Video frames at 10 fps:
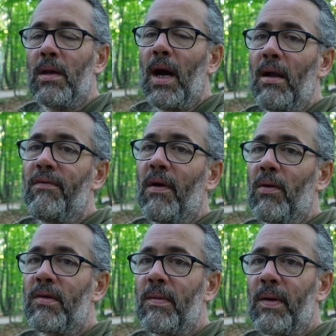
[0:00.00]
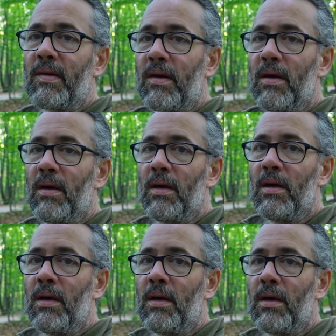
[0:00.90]
Dans le fond, c'est parce que
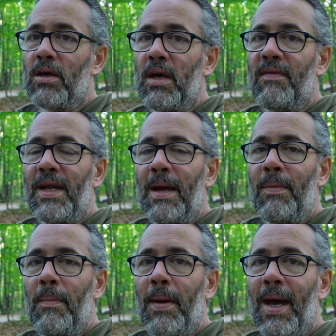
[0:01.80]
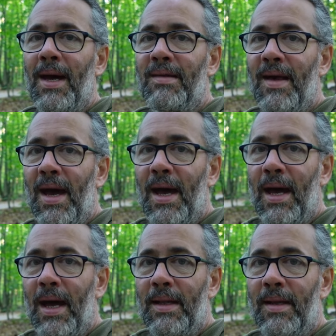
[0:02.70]
euh, j'avais de la paperasse
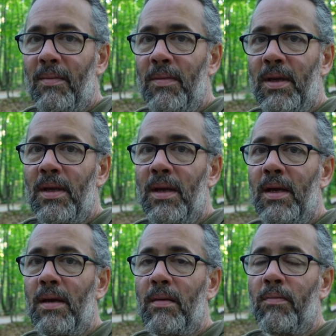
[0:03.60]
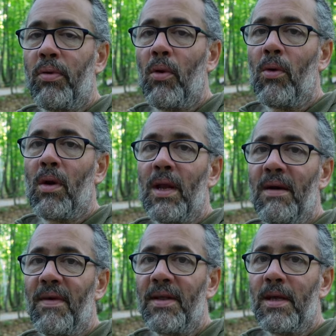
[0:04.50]
à terminer pour
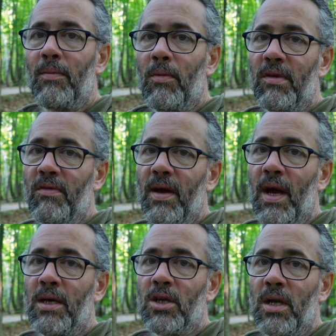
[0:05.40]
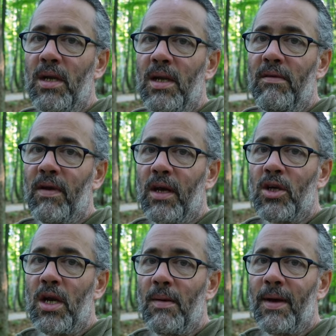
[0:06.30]
la vente de mon petit VR. Je suis allé le livrer
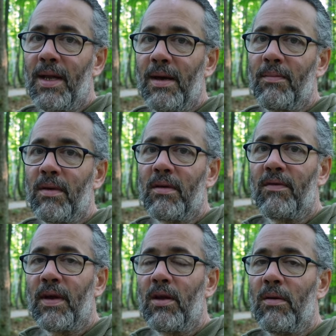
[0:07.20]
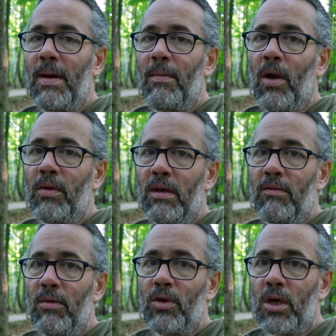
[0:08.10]
chez la madame. Ça fait que là, ma blonde est
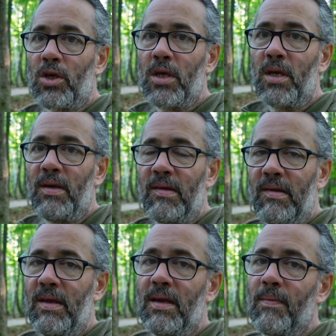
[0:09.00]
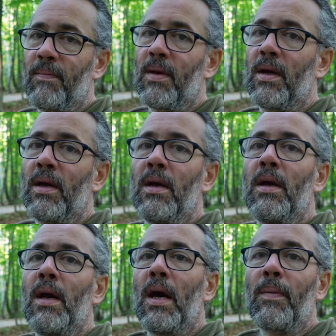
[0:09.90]
venue me chercher ici.
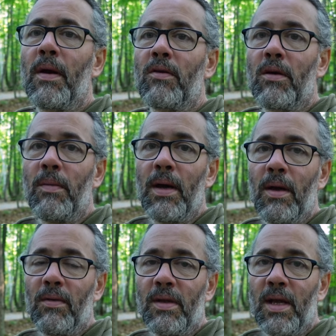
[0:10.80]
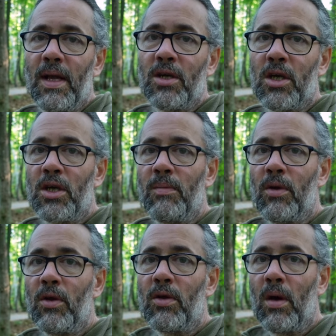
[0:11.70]
Après ça, ben, on est allé rechercher
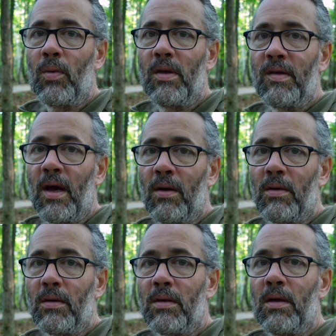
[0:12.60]
mon auto à Windsor.